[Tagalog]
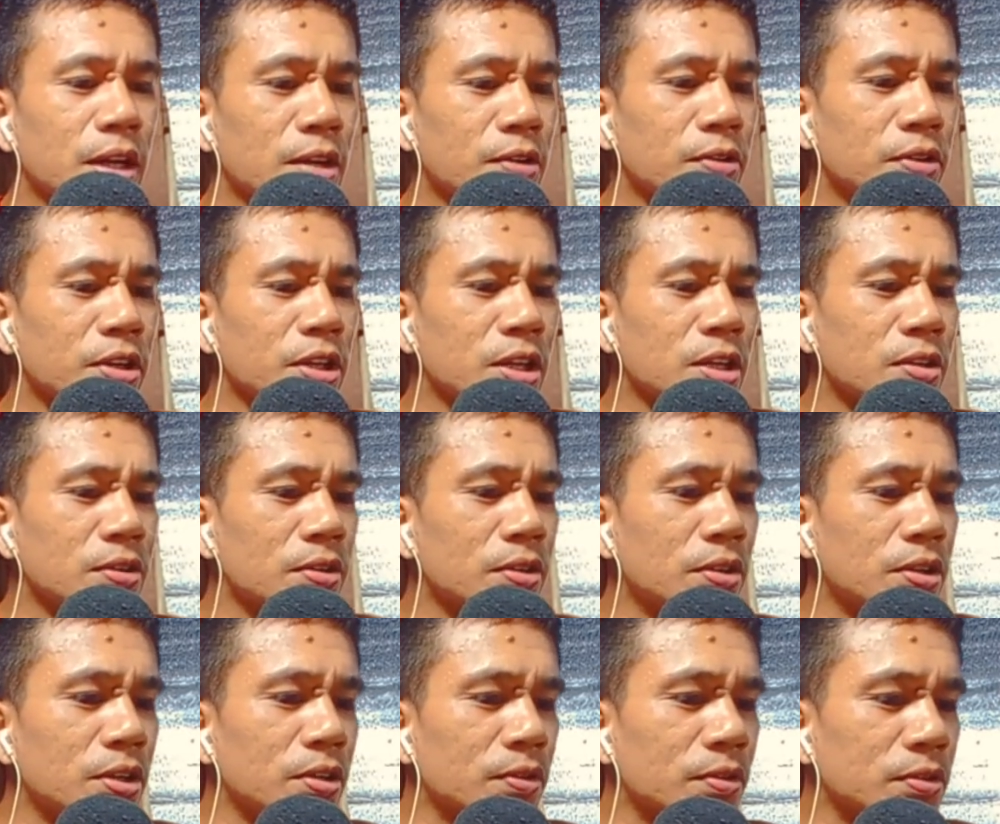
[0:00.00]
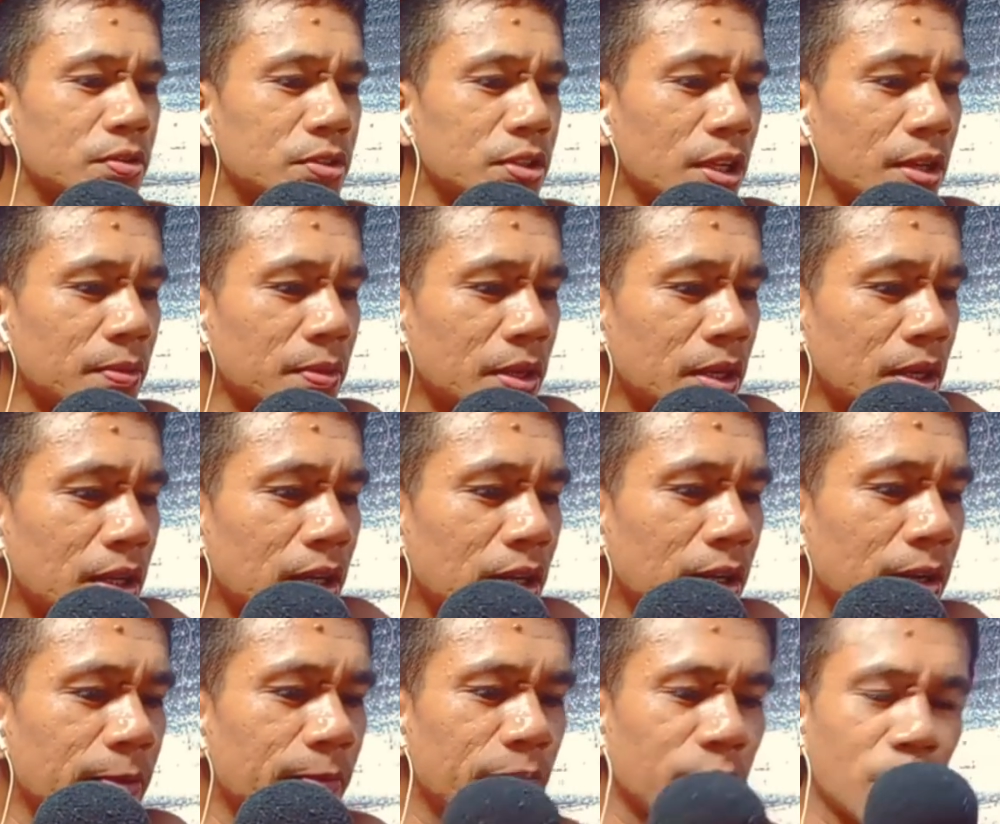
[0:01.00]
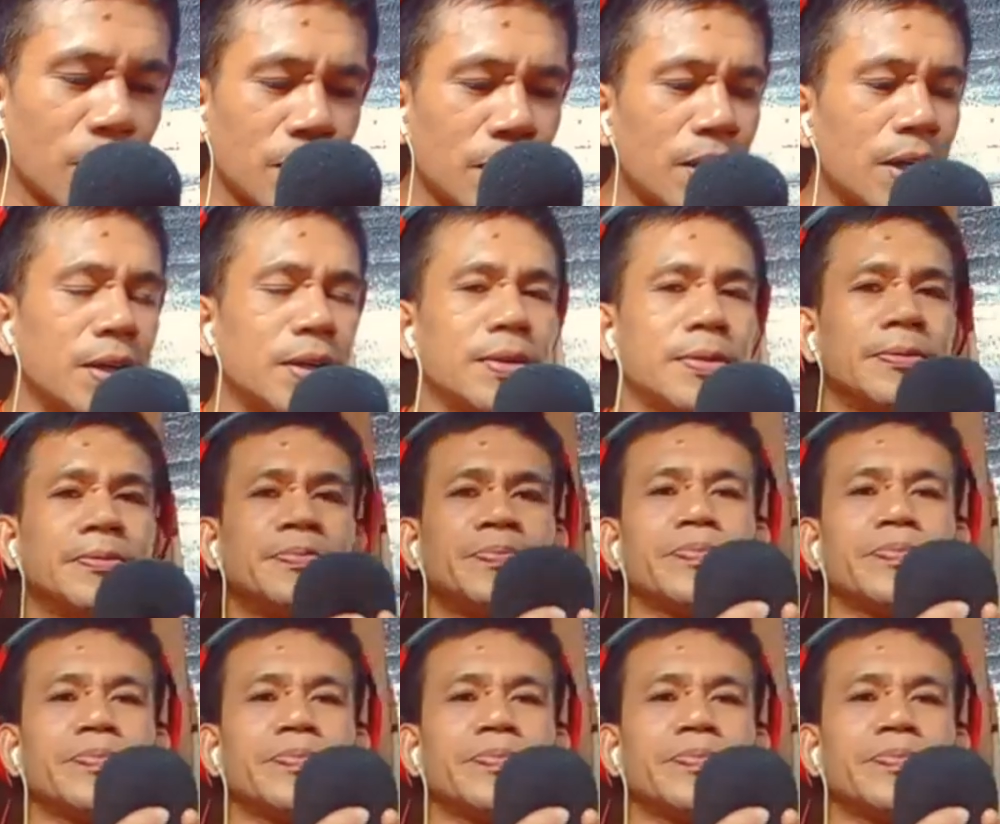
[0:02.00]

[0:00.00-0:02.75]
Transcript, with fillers: Record-record, unsay mga kuan.